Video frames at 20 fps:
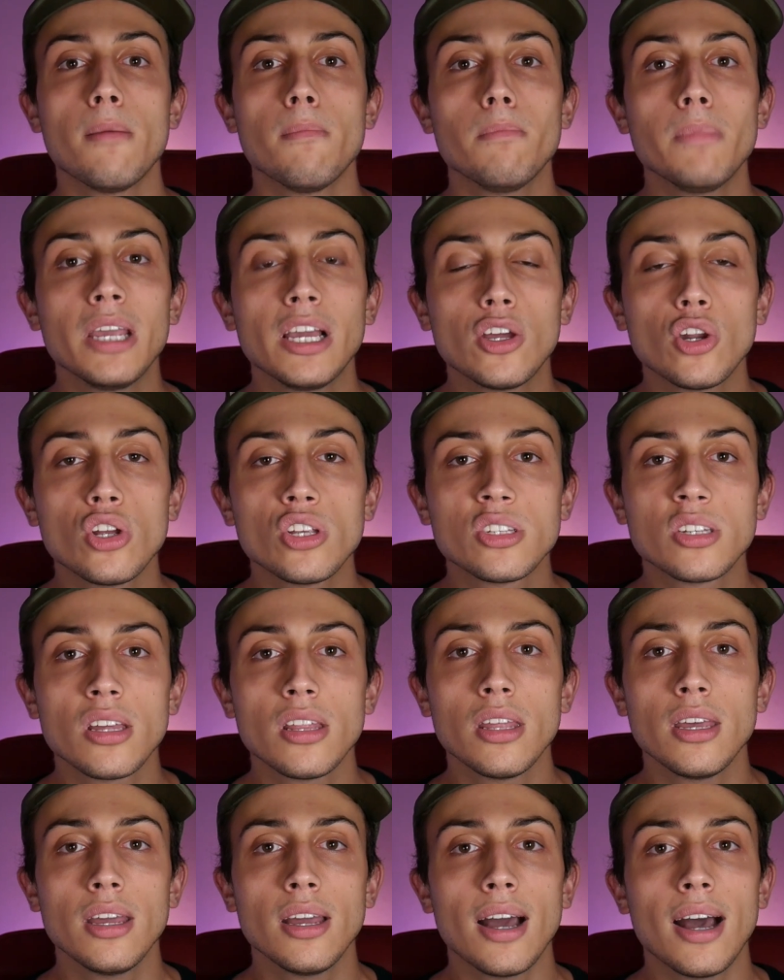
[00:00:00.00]
micro
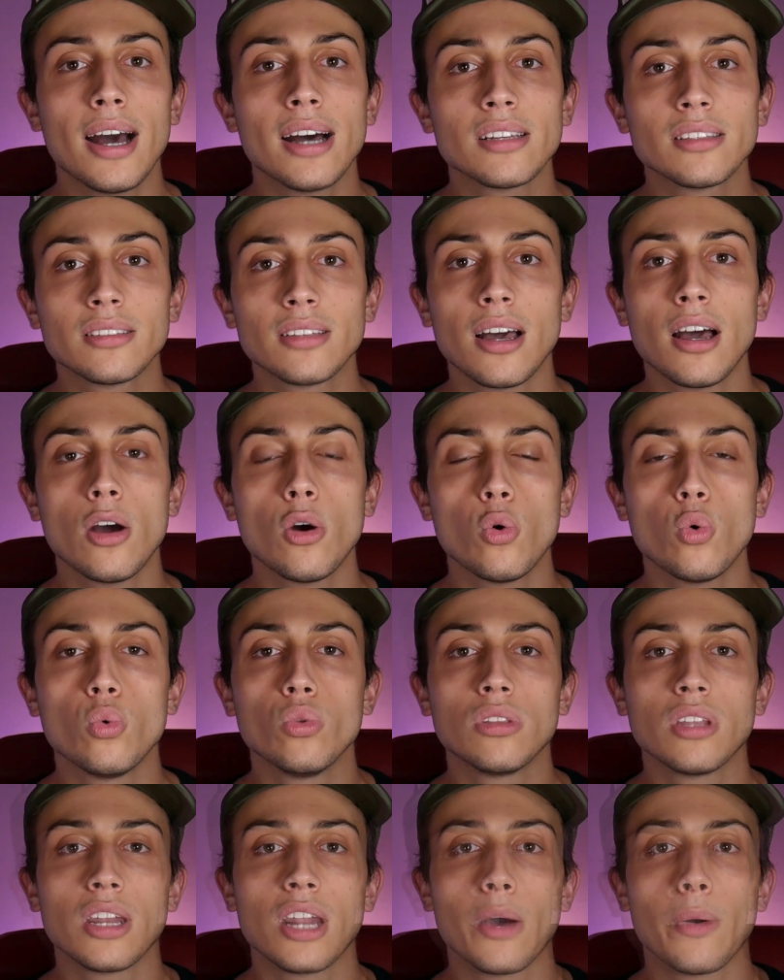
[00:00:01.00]
SD hasta
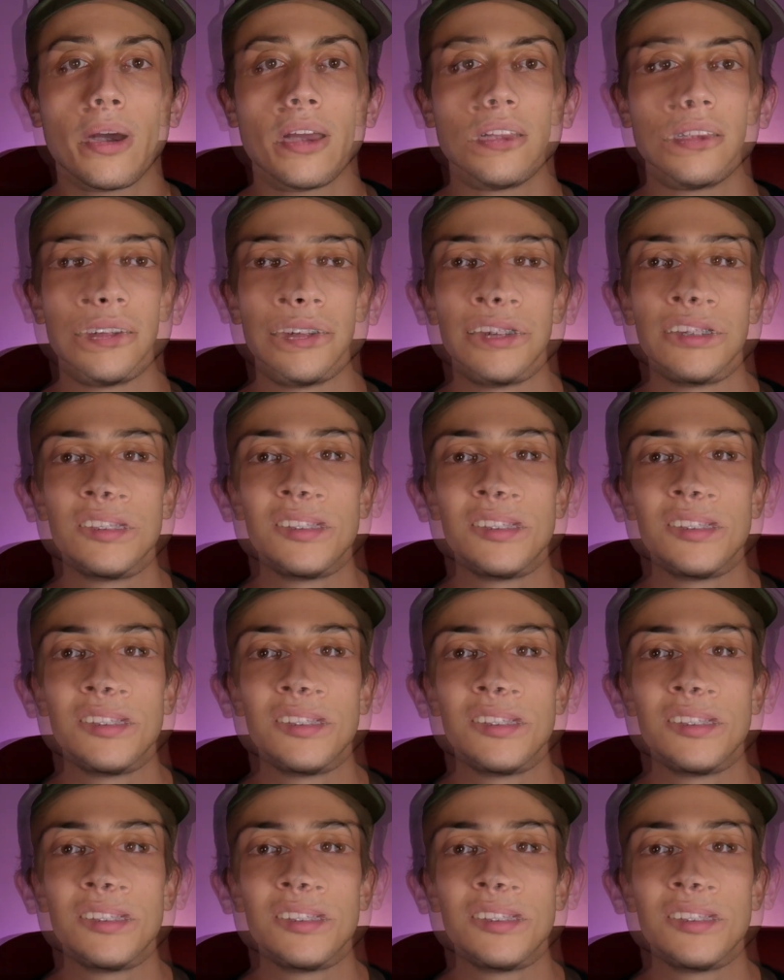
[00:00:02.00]
1 TB.